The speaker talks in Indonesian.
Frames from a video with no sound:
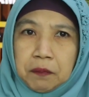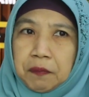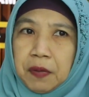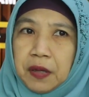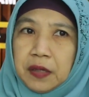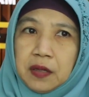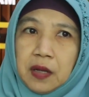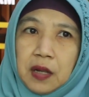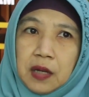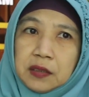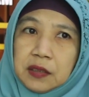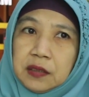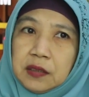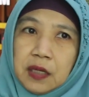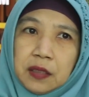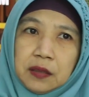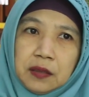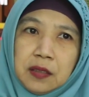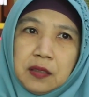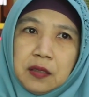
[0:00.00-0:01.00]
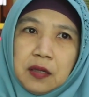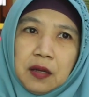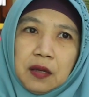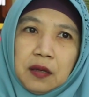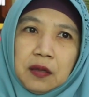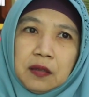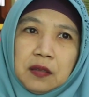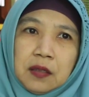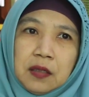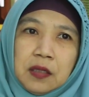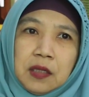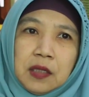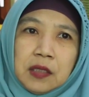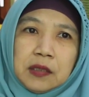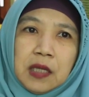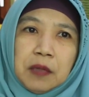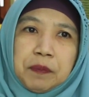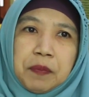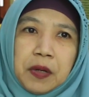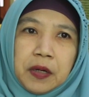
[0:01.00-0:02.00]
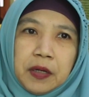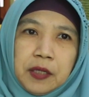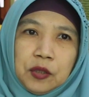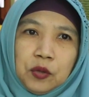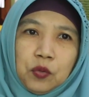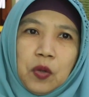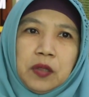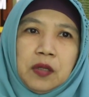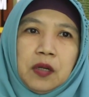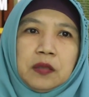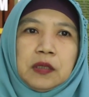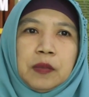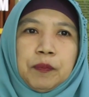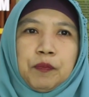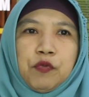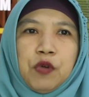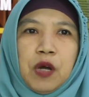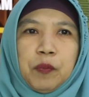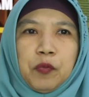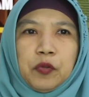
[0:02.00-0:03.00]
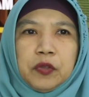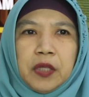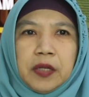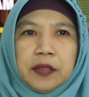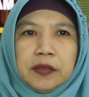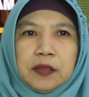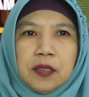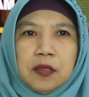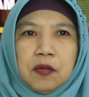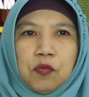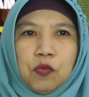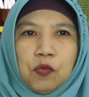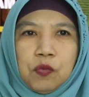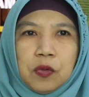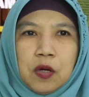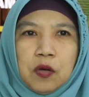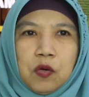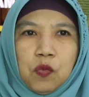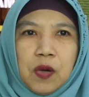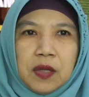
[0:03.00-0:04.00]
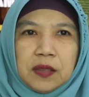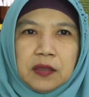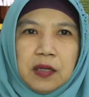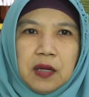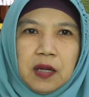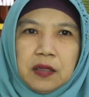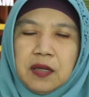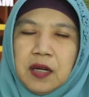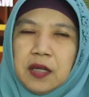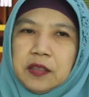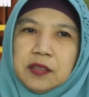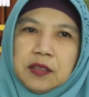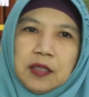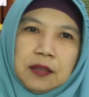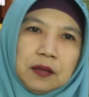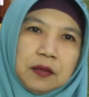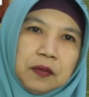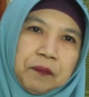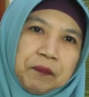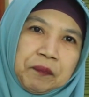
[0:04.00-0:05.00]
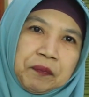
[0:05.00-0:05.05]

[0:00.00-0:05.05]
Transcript: Padahal sejatinya, sabar itu adalah sebuah potensi kekuatan yang dahsyat.